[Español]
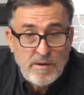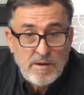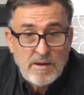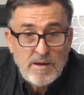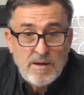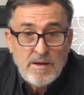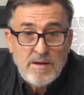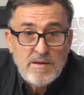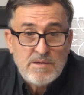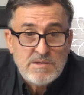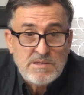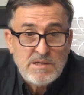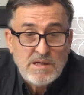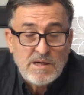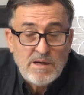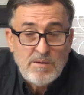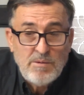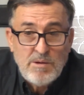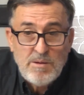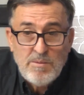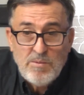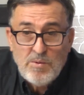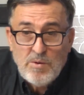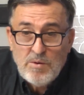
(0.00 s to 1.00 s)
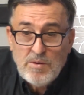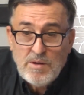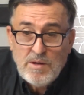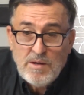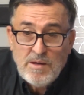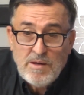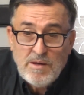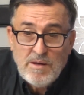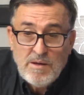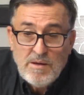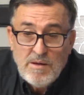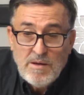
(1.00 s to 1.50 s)
que siga vivo
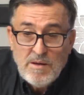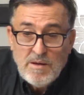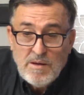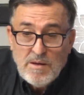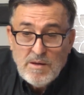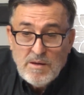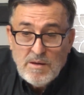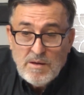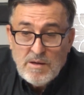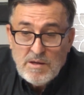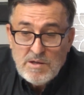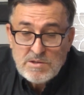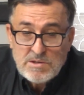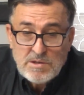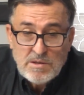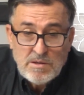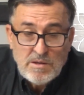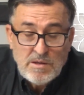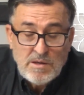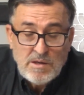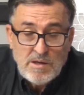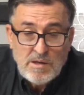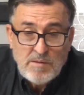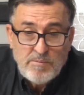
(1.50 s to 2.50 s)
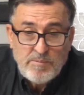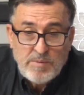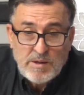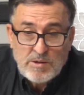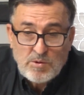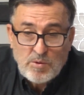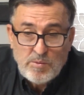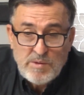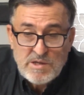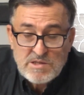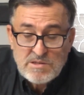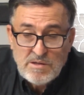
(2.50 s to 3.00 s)
y, y, si,
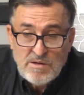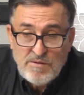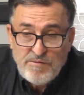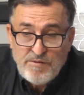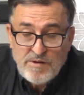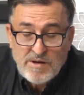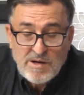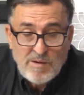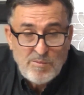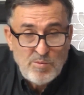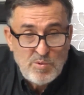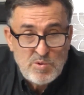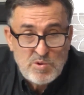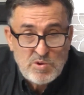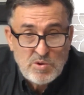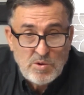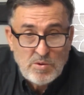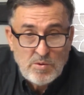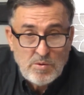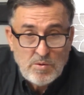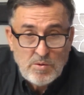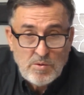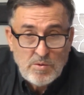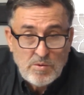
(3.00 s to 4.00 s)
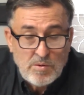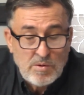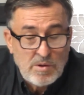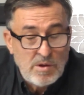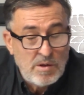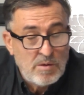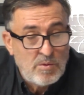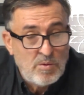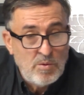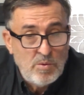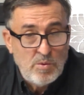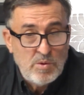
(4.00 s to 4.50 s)
Patrovia significa mucho que
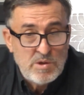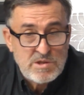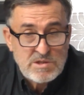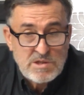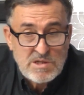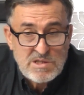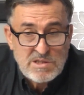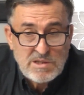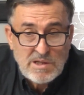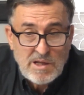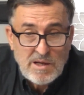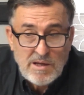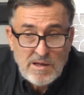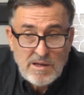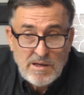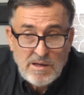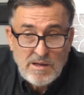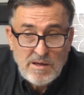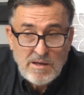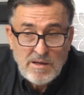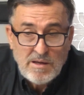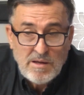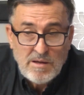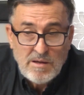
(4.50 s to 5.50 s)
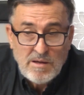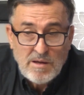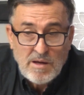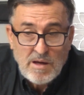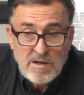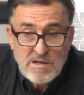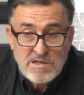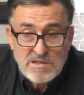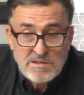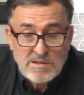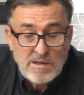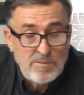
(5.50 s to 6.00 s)
el club exista y
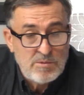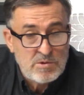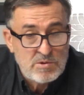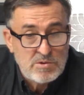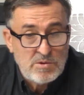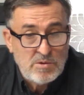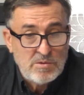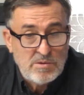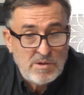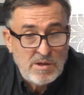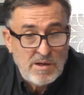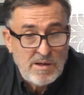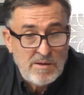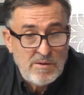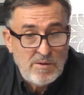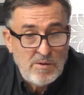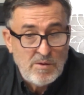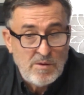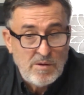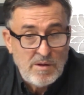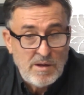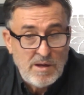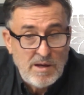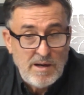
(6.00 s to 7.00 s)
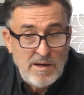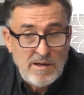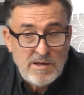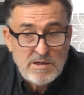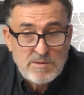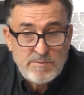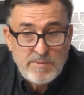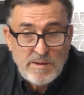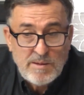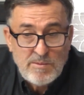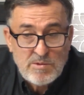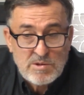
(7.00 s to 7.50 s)
ahí estamos, tirando de él y
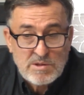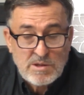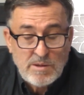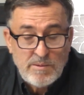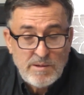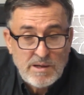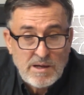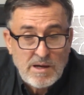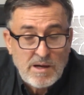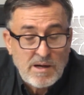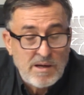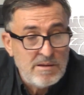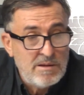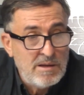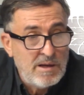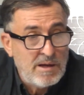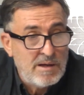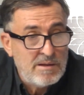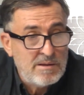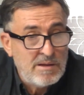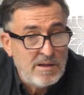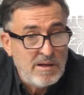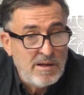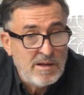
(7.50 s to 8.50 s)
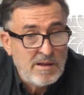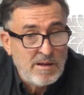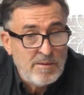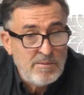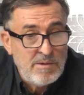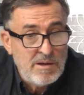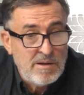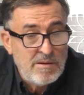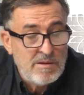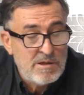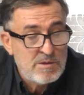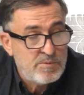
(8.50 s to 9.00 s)
esperemos que venga gente que tire
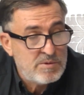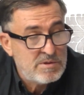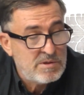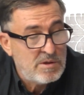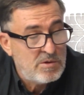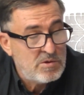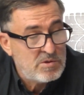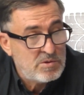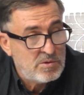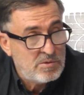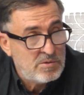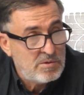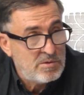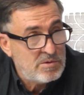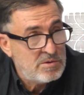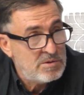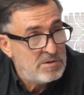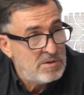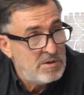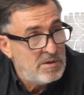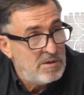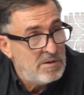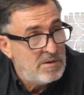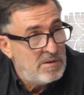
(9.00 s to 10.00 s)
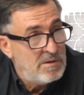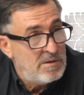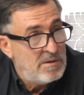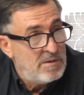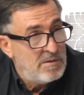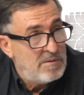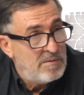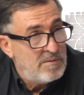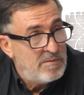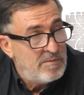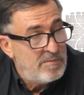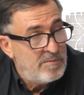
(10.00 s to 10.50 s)
también después de nosotros. Bueno,
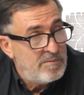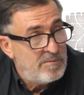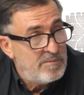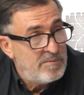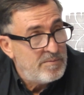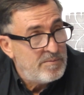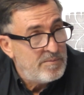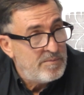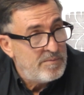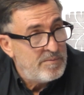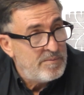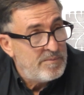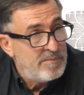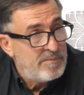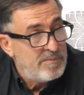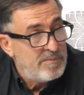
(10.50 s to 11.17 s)
de